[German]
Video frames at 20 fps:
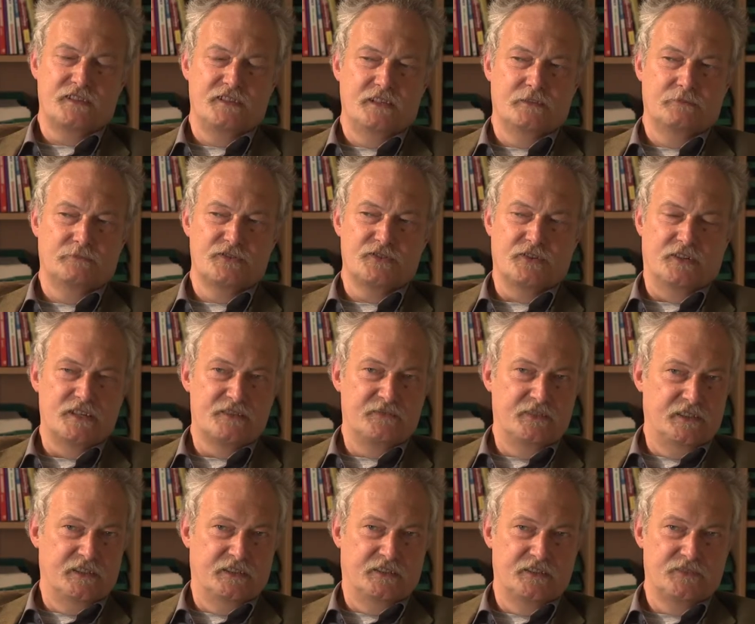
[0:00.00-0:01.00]
hier besonders
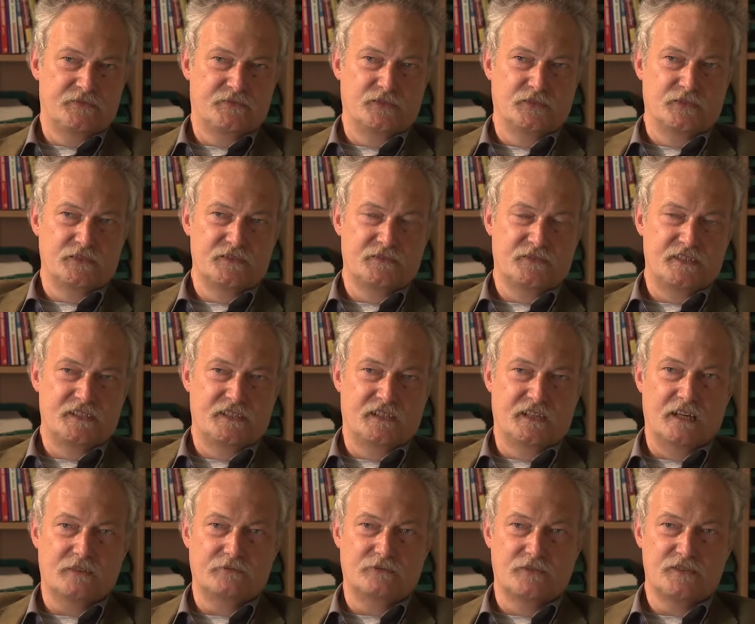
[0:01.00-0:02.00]
wichtig ist für uns, was die
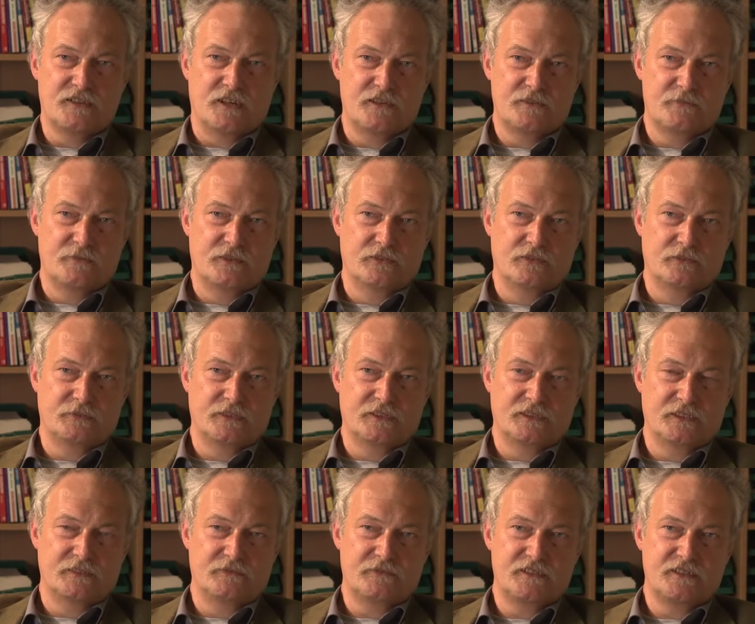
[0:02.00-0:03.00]
Nachwuchsausbildung
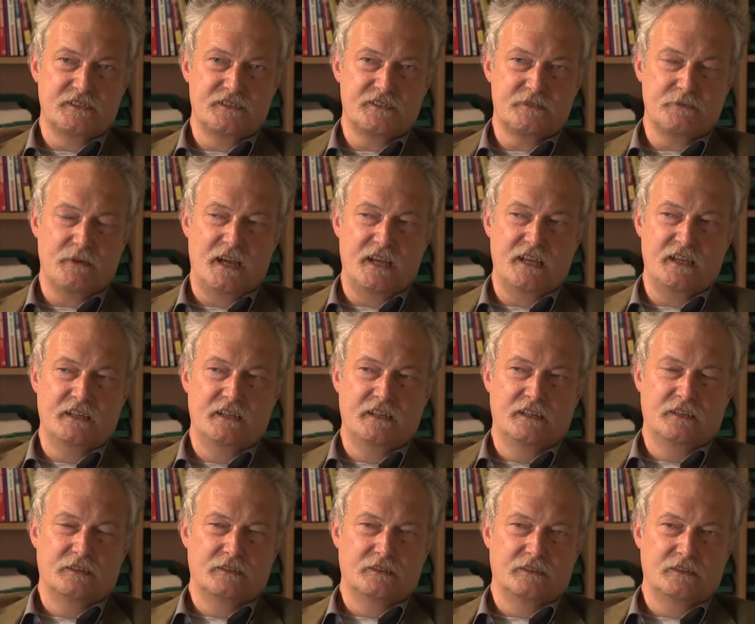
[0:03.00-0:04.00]
betrifft, sind zwei
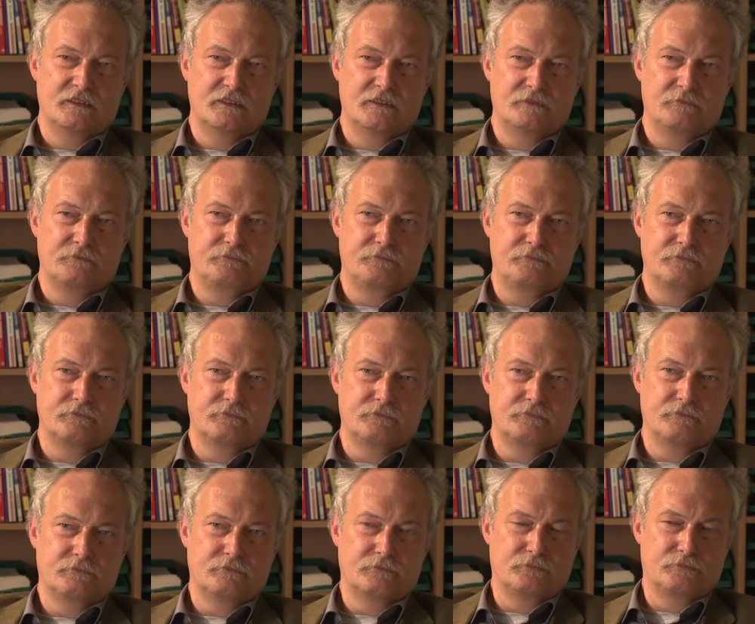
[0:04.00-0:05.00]
äh,
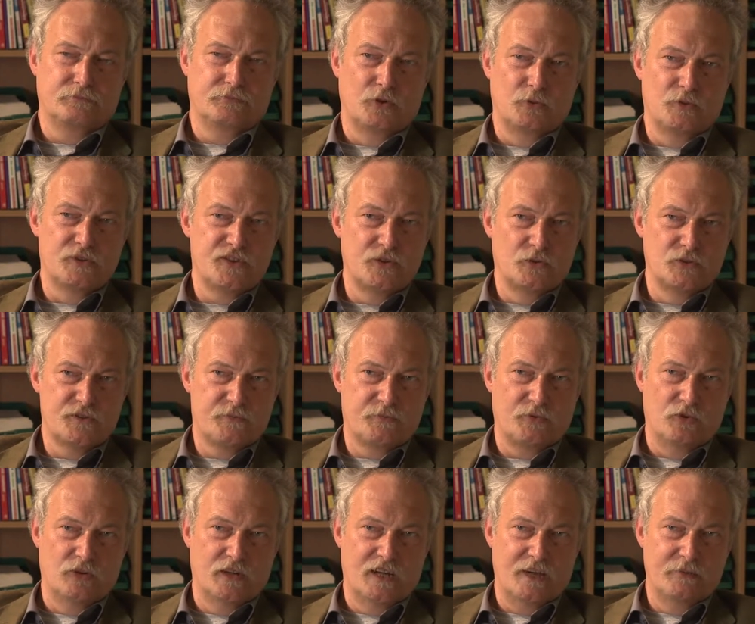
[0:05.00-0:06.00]

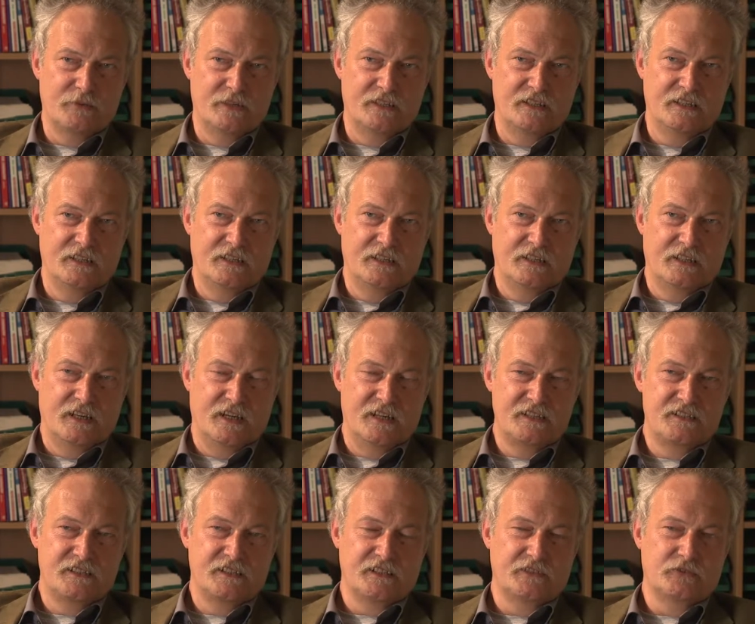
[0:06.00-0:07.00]
Promotionsprogramme,
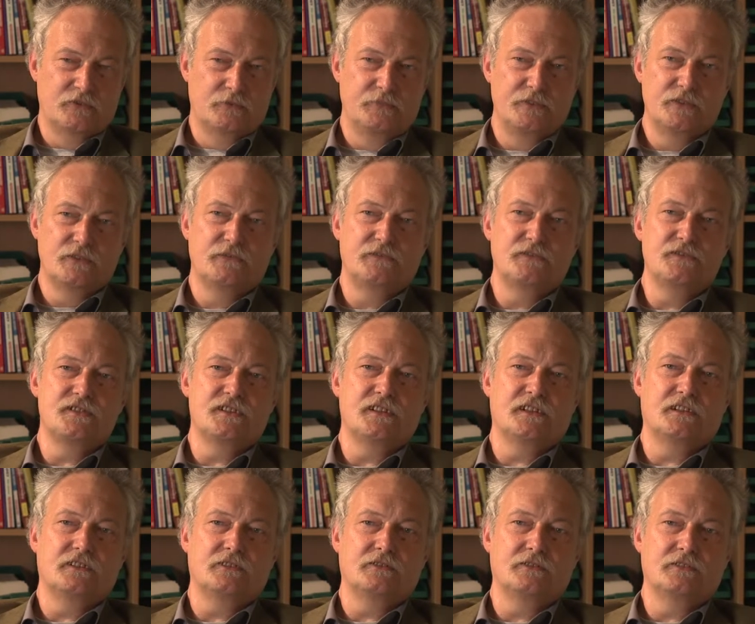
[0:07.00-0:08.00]
eins in Richtung
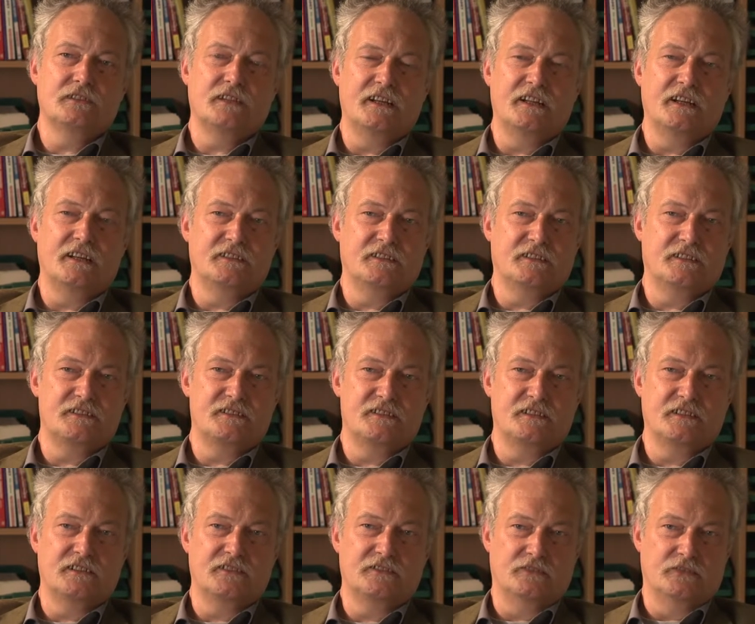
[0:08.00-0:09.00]
Biophysik und ein anderes
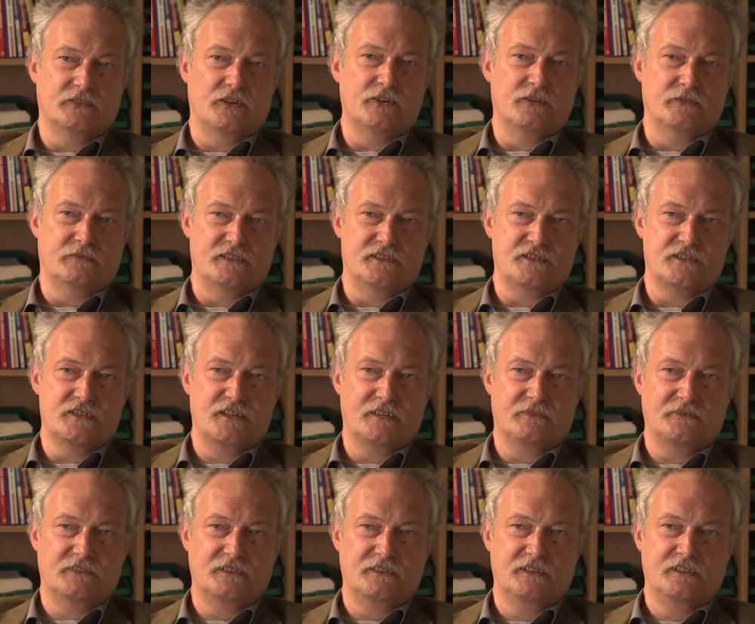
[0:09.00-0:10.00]
in Richtung
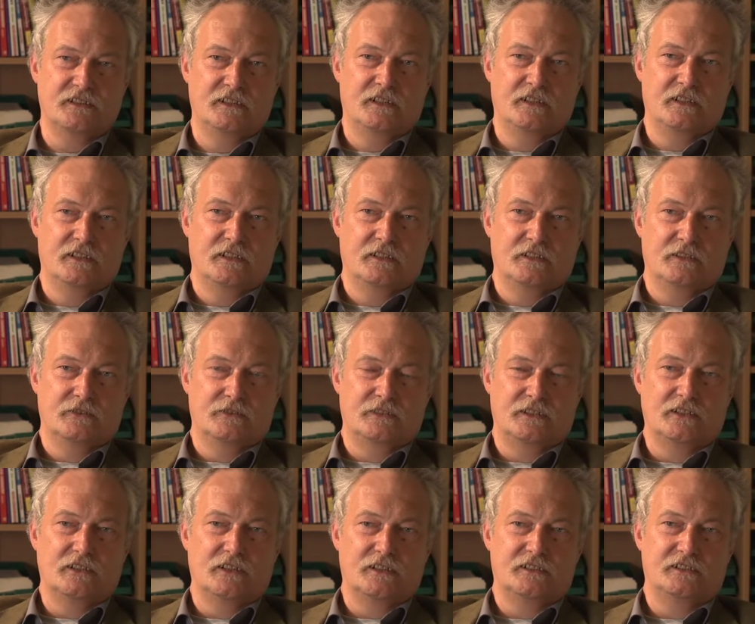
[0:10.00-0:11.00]
Neurowissenschaften. Und die
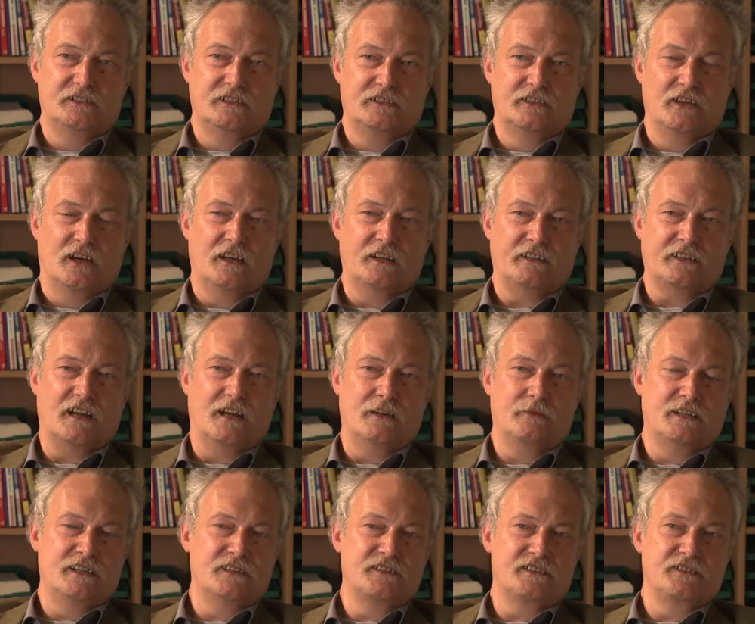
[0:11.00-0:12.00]
Leute, die dort
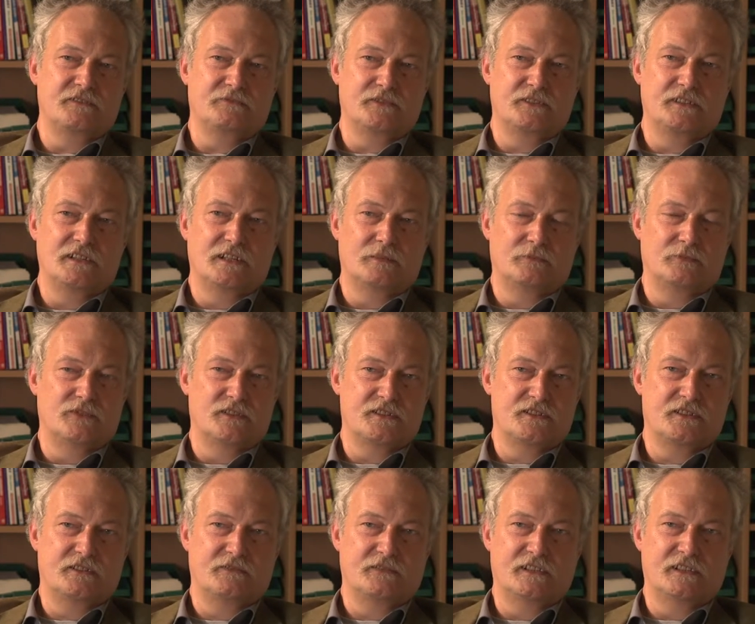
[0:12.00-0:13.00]
arbeiten, sind für die
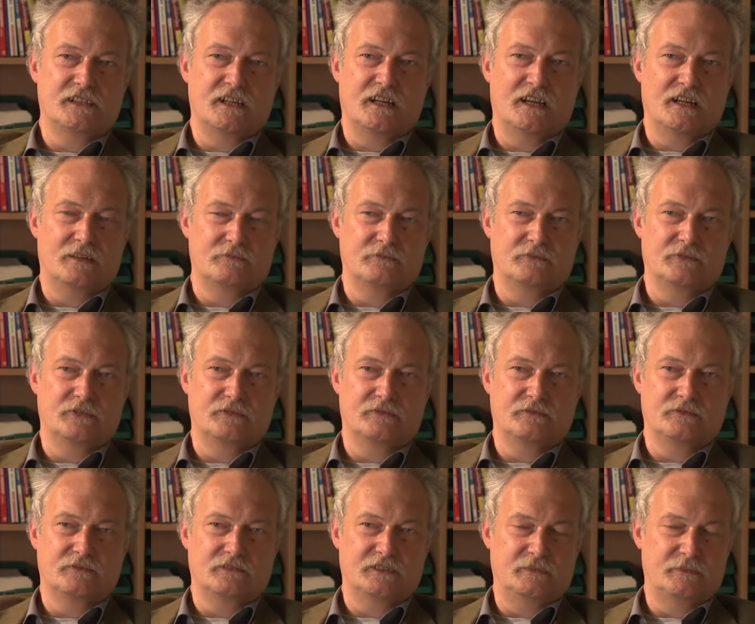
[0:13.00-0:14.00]
Labors, die wir hier haben und
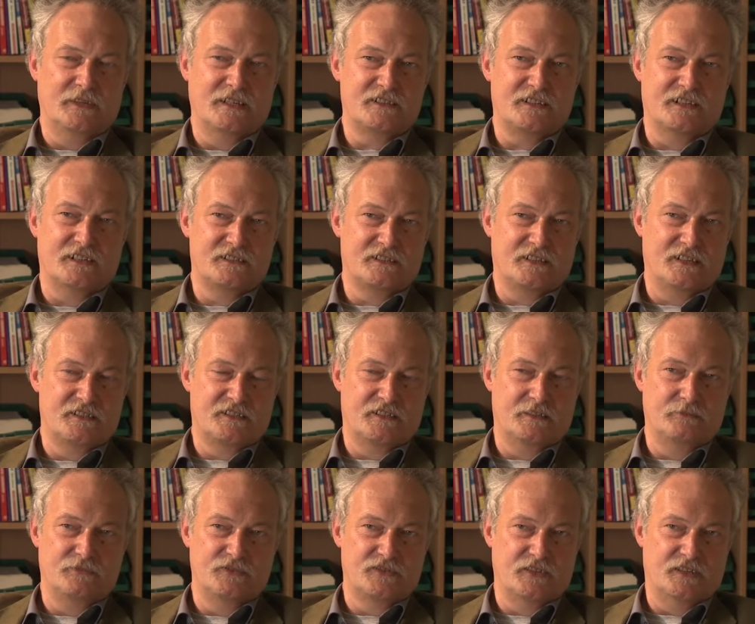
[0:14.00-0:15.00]
im Exzellenzcluster
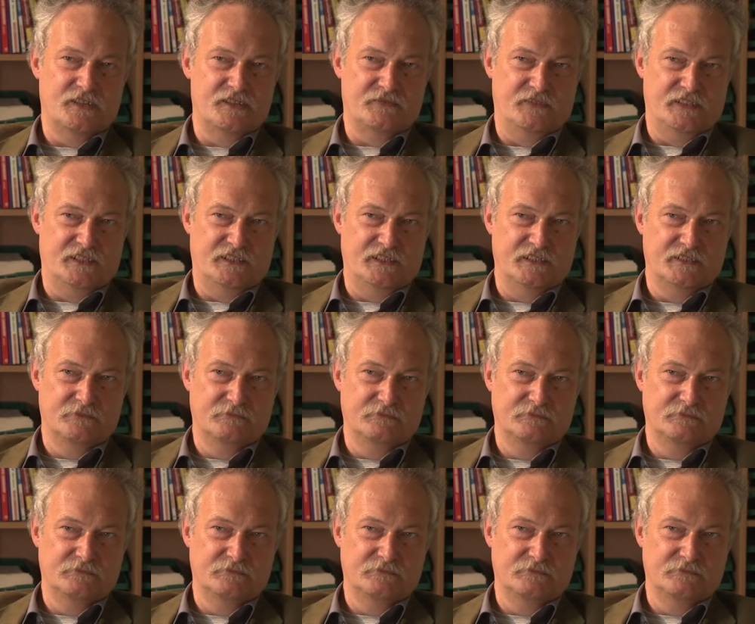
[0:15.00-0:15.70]
besonders wichtig.